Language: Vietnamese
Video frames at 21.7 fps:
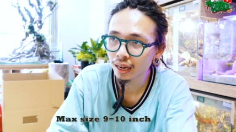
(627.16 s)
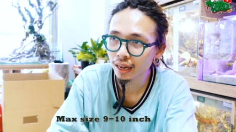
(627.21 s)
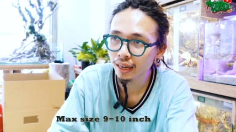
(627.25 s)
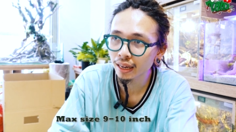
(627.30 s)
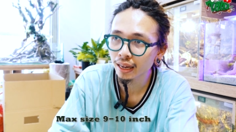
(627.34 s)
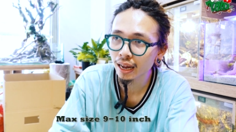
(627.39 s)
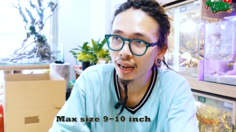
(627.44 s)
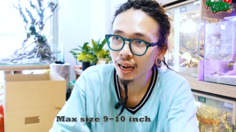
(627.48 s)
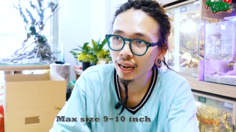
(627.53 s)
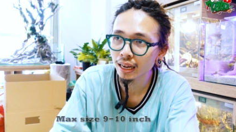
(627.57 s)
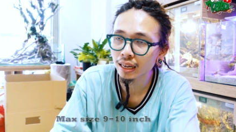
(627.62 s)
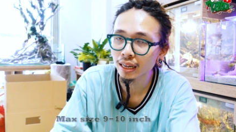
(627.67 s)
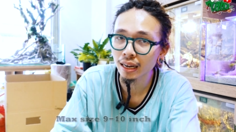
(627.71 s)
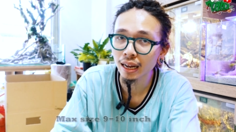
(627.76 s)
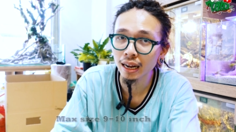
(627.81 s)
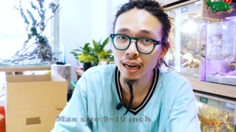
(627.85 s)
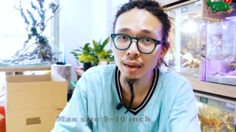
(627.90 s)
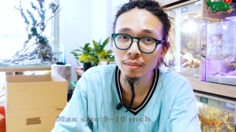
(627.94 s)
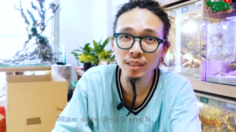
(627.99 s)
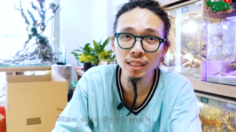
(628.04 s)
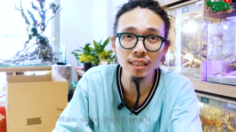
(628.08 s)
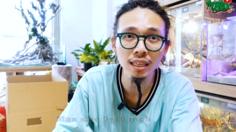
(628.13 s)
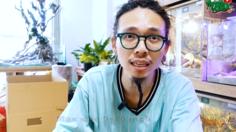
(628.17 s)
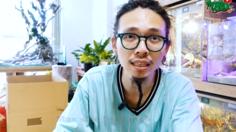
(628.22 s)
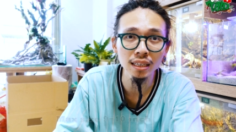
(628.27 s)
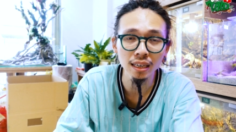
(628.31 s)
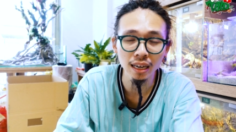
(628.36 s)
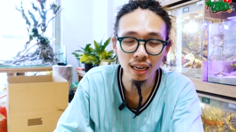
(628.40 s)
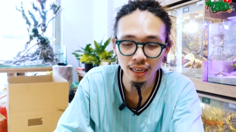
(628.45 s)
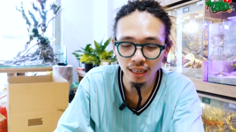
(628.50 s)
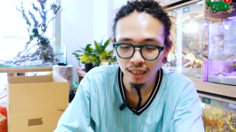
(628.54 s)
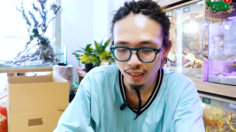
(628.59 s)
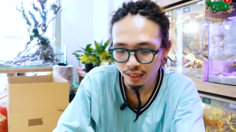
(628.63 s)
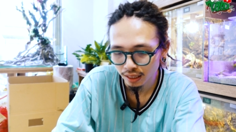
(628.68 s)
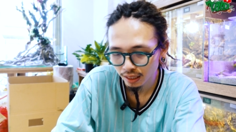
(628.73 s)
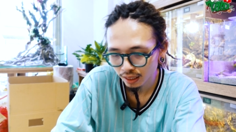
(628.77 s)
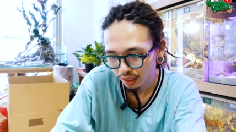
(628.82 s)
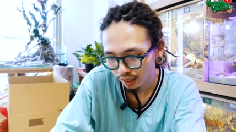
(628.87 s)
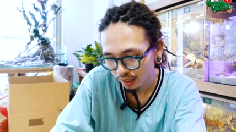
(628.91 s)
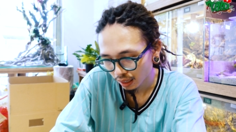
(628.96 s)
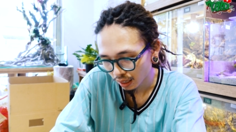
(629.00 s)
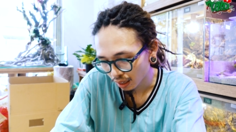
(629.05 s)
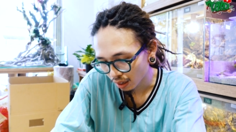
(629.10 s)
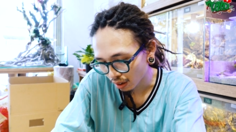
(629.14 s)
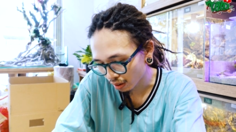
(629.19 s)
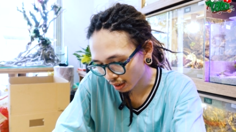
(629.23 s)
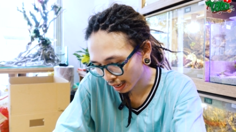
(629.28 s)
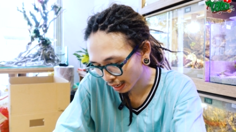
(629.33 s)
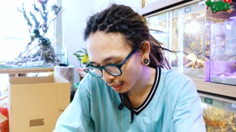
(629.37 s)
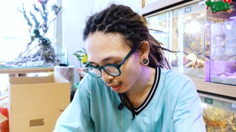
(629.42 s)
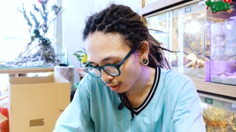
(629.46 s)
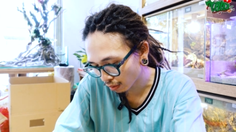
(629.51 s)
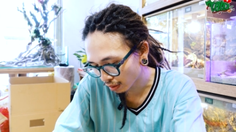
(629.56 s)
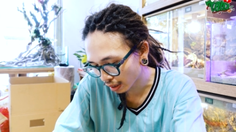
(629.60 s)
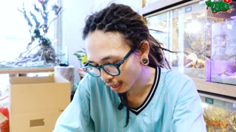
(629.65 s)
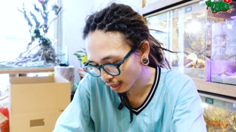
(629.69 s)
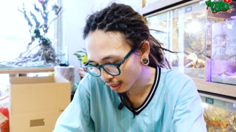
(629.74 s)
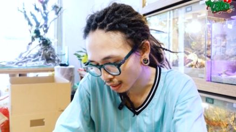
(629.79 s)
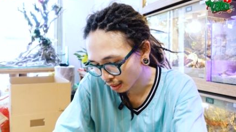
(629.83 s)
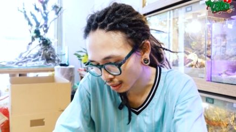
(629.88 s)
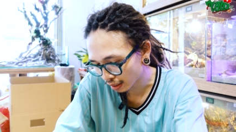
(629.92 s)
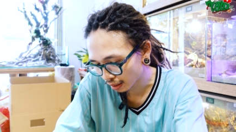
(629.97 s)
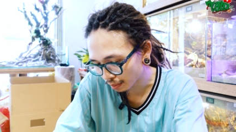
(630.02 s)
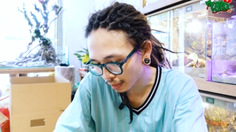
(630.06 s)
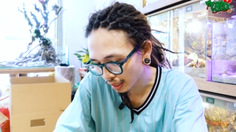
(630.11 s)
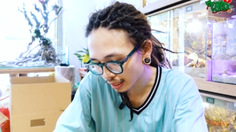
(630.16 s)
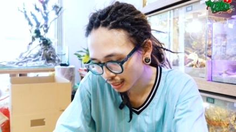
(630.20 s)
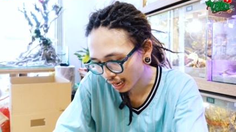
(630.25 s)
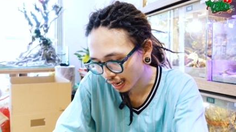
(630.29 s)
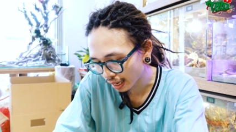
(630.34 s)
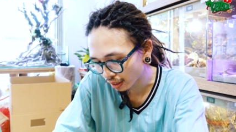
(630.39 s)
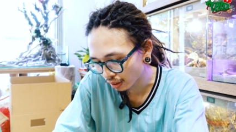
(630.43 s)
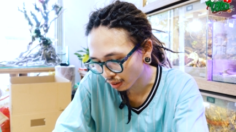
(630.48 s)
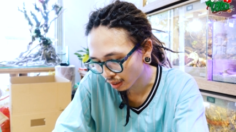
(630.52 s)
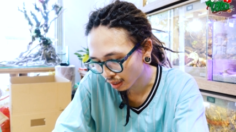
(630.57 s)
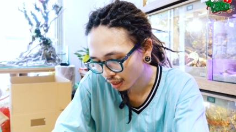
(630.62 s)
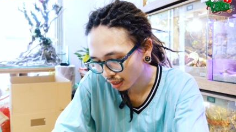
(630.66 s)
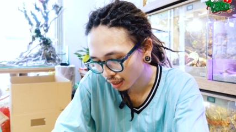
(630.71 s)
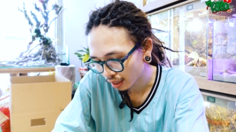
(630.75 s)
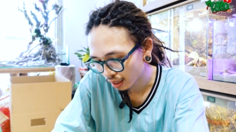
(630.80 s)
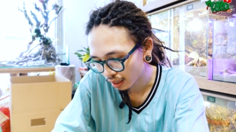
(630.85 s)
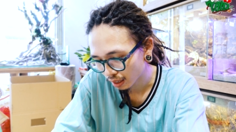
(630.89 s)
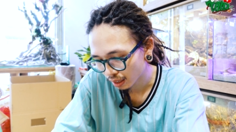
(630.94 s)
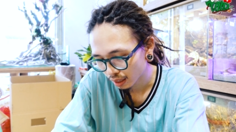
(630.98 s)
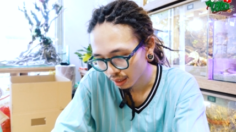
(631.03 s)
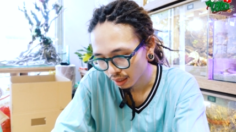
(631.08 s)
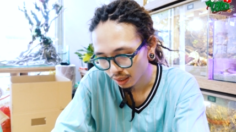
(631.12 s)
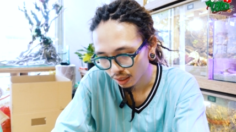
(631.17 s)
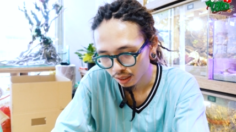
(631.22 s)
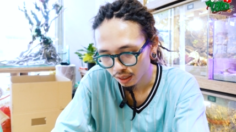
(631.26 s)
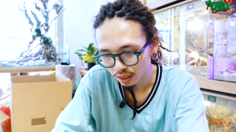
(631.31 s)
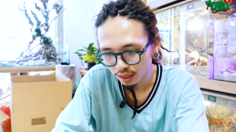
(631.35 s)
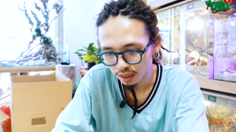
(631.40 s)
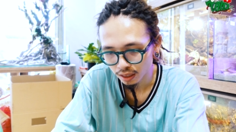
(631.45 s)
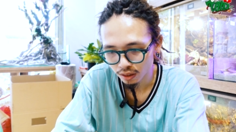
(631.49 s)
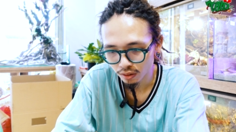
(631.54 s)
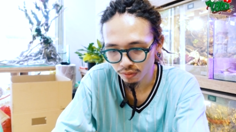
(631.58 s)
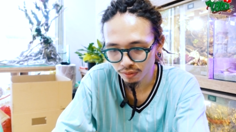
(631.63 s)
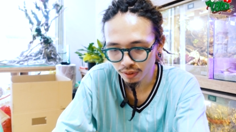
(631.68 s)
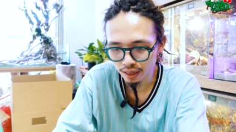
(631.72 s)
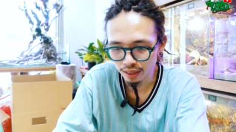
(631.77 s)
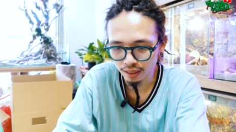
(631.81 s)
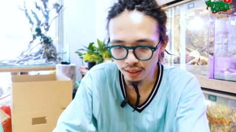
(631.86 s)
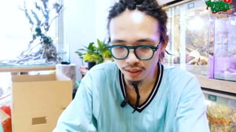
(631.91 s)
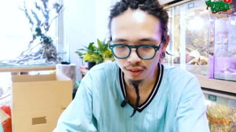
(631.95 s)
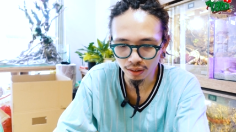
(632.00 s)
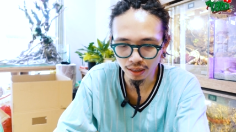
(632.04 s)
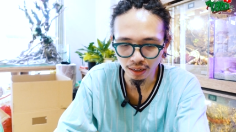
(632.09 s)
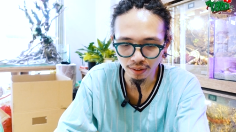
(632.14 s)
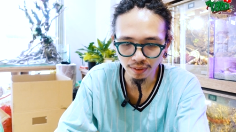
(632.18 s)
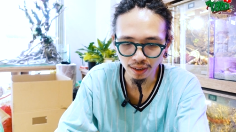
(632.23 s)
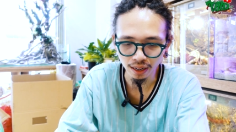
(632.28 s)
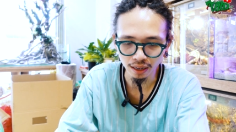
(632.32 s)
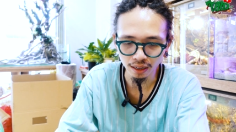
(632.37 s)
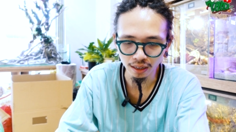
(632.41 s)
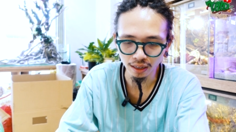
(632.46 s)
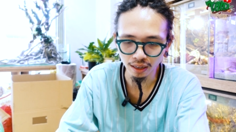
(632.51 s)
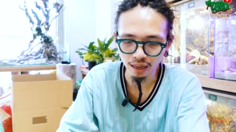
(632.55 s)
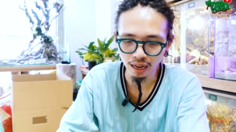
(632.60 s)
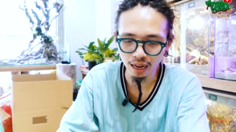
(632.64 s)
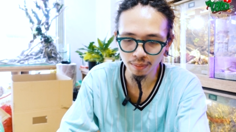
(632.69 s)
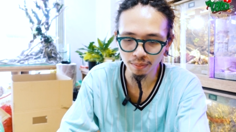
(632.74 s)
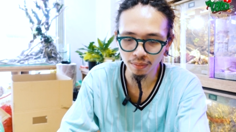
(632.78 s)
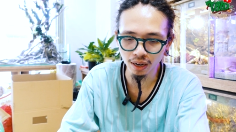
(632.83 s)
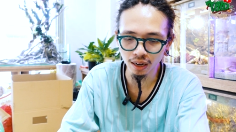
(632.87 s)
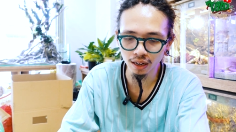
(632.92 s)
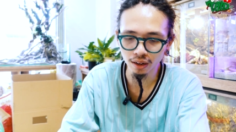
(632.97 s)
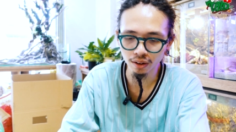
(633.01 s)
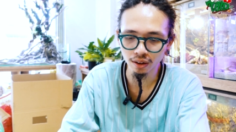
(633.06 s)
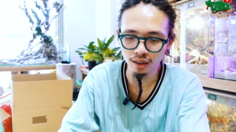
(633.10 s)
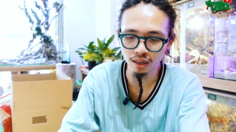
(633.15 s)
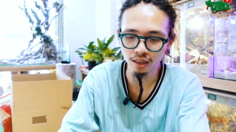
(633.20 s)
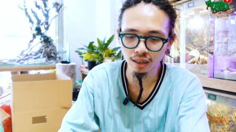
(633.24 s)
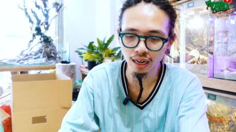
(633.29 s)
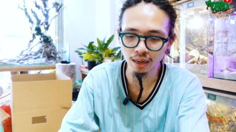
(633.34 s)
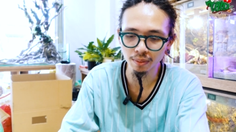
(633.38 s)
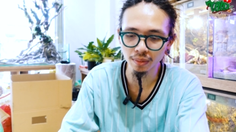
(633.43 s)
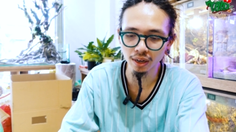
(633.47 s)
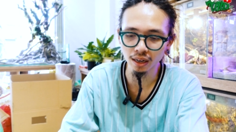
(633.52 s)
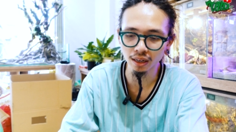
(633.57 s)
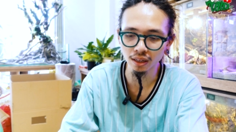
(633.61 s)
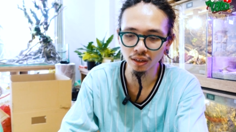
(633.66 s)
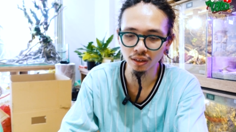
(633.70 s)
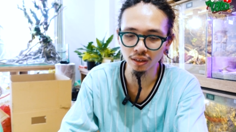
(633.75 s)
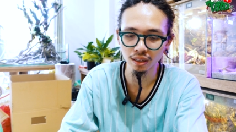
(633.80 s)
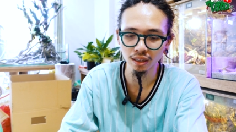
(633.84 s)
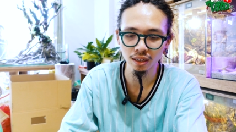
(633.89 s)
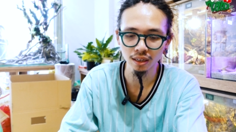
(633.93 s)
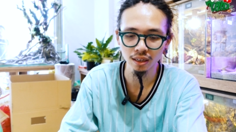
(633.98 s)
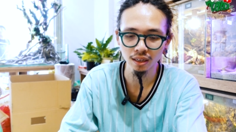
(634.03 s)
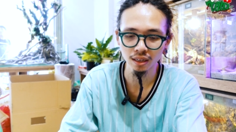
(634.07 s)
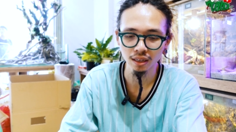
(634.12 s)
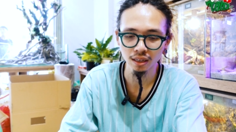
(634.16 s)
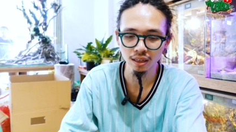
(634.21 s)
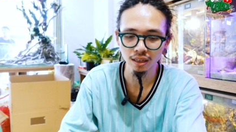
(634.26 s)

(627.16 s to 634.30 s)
tầm 22 đến 25 cm gì đấy. Con này thì cũng gần mắc size rồi. Cũng phải, con này cũng phải 20 hoặc hơn 20 rồi.